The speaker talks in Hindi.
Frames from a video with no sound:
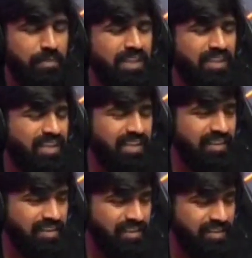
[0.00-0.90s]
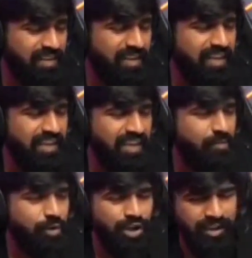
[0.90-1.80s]
मत करिए सारी चीज़ें नहीं ये
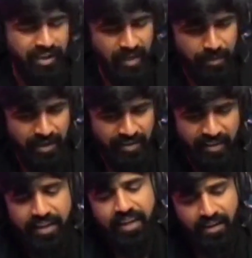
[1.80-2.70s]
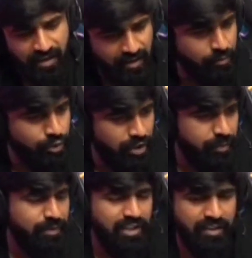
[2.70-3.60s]
कंप्यूटर कीड़ा बनने से अच्छा ठीक है कर कंप्यूटर
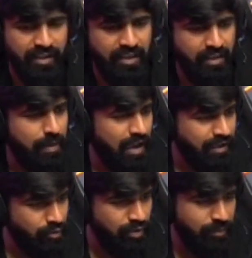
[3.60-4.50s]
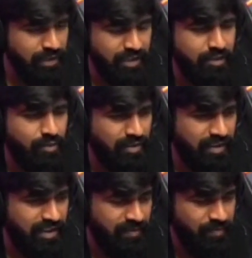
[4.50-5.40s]
पे भी चीज़ें कर लेकिन बाहर की दुनिया में निकल थोड़ा
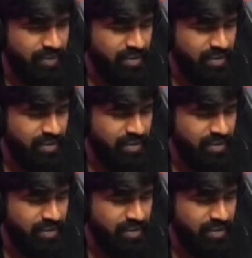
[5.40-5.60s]
सा यार